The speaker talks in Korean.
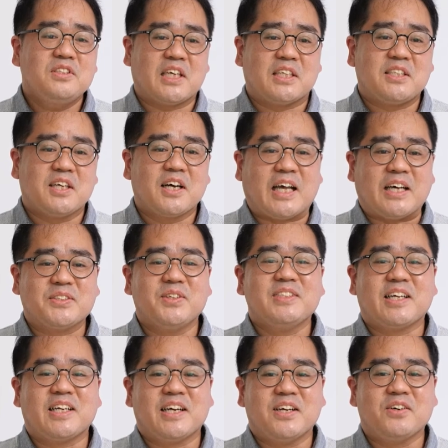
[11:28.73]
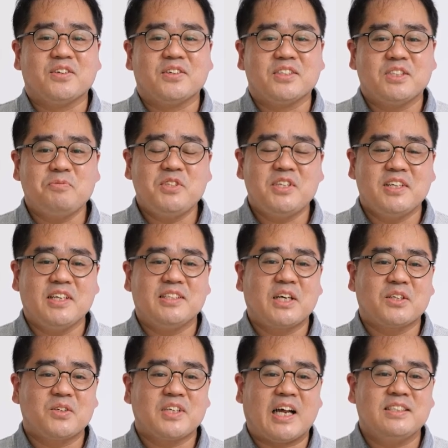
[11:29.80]
자체가 낯설잖아요. 시민들이
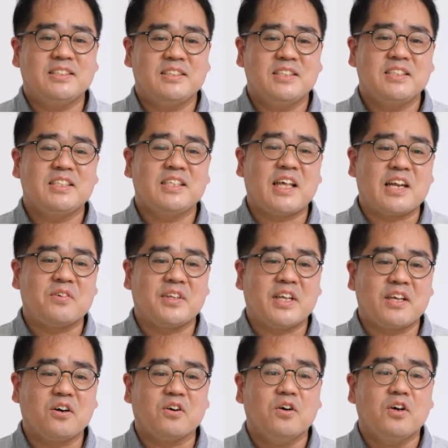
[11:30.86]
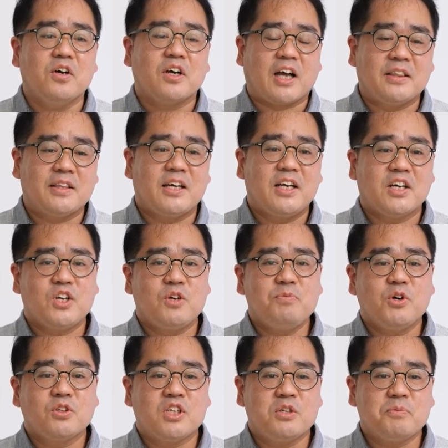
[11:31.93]
일상적으로 안 쓰는 시는 아는데요. 간단하게
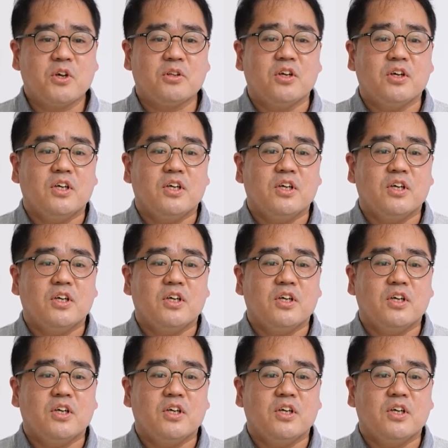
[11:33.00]
설명드리면